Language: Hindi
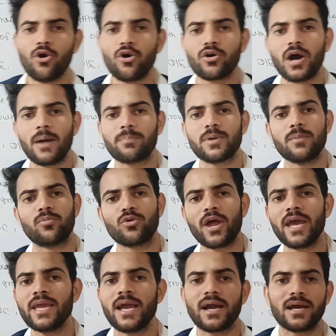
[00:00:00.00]
लोग आपकी
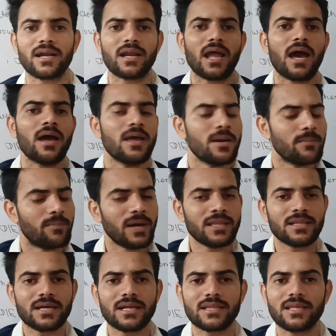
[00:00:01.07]
बुराइयां करना
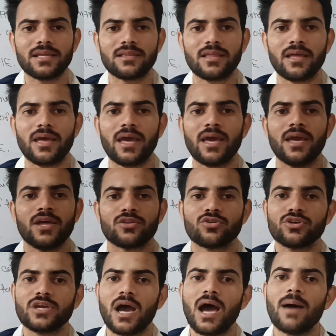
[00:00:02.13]
बंद कर दे देते हैं
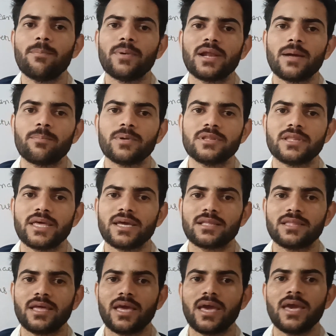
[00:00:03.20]
तो यहां पर अपन
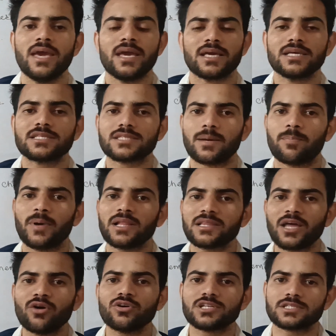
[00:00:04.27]
देखते हैं कि
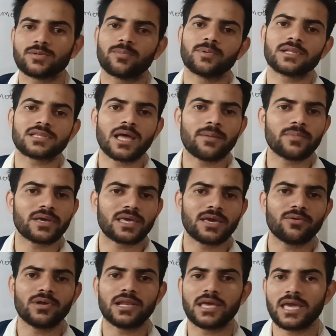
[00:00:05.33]
सफलता और असफलता में
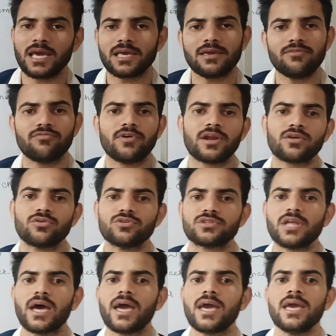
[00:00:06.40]
केवल एक ही फर्क
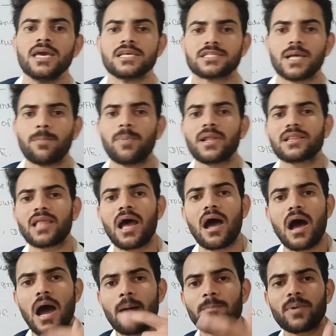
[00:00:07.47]
होता है सफलता
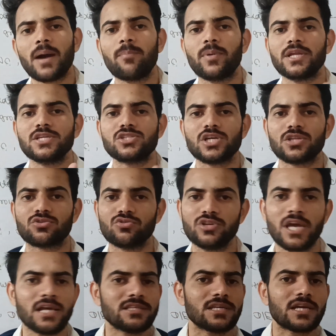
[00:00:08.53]
आपका परिचय
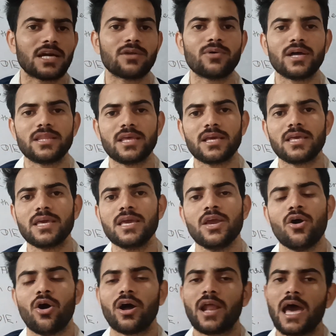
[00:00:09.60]
दुनिया से करवा देगी
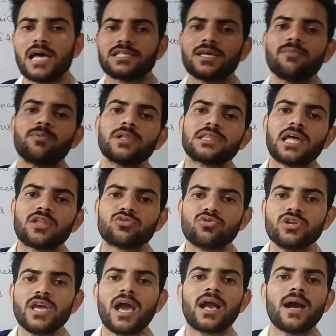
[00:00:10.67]
और असफलता
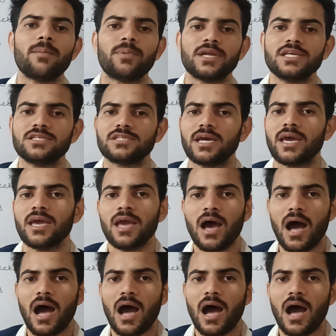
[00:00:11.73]
दुनिया का परिचय